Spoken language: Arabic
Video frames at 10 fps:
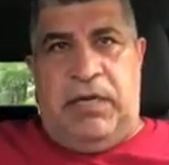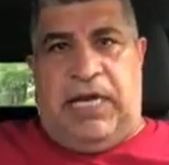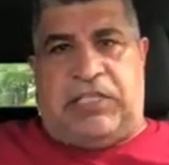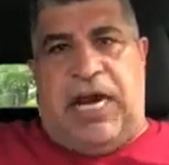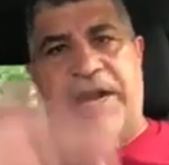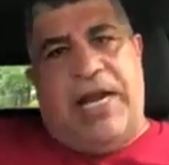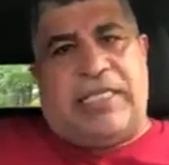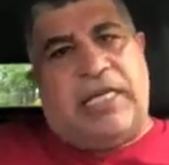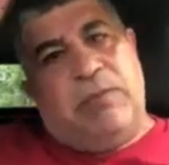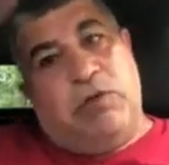احكي عن
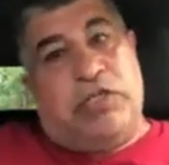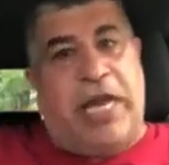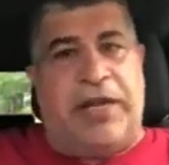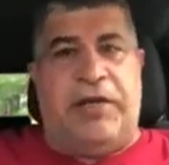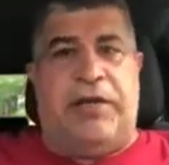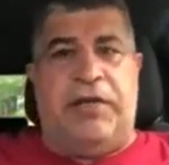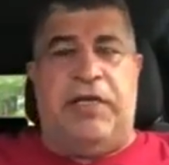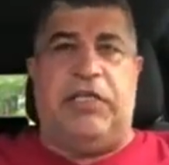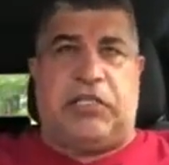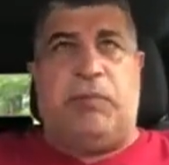الناس المو زينين
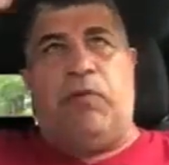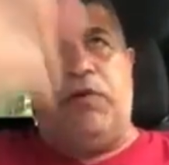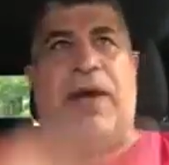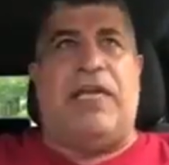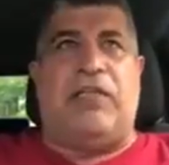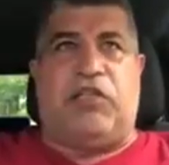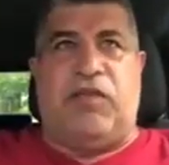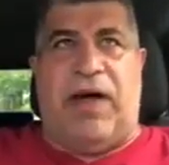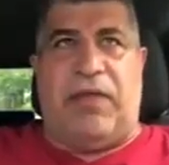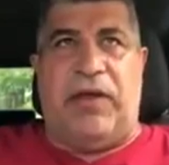اللي يسبون
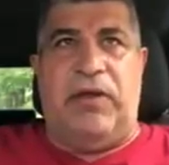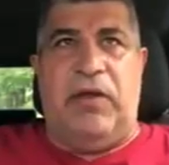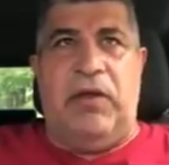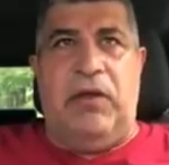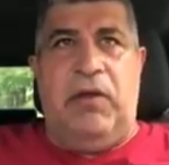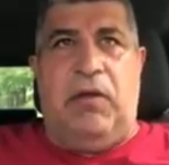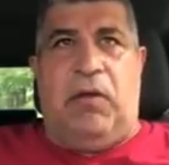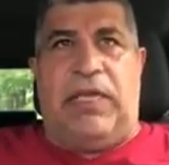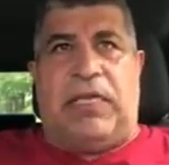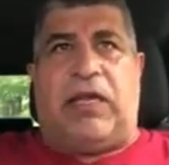بهالانتفاضه
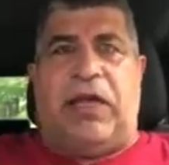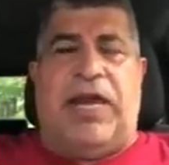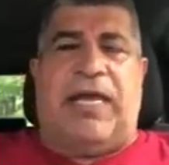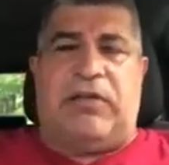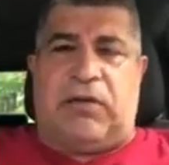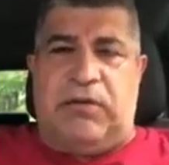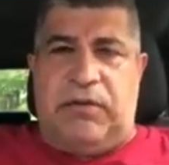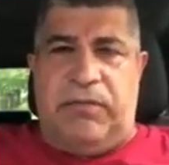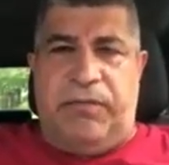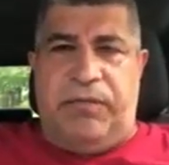ولد القنادر
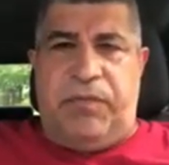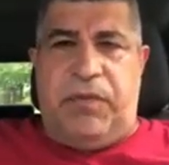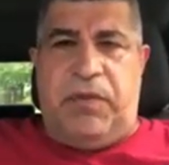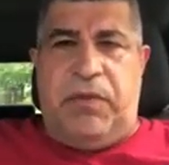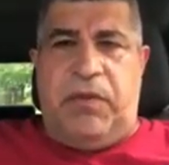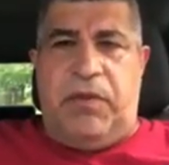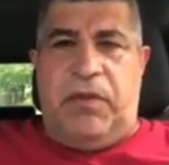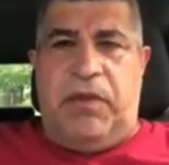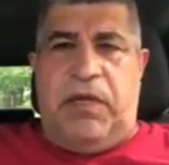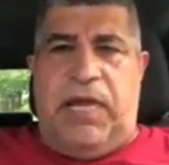
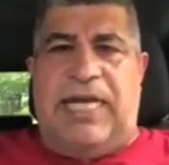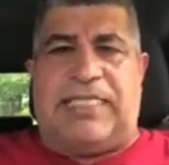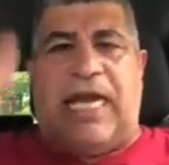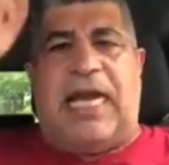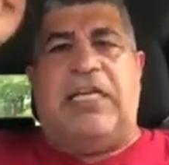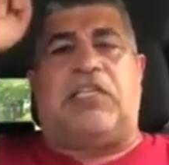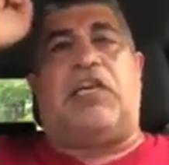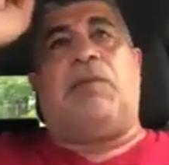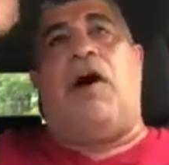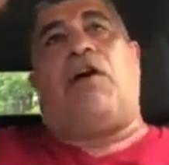هسه خلي
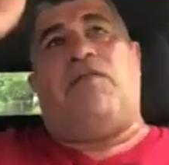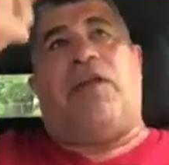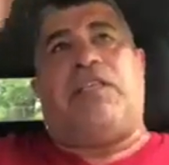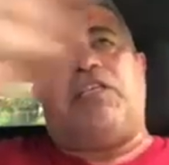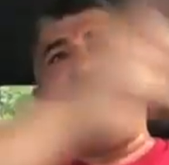يصير موقف عند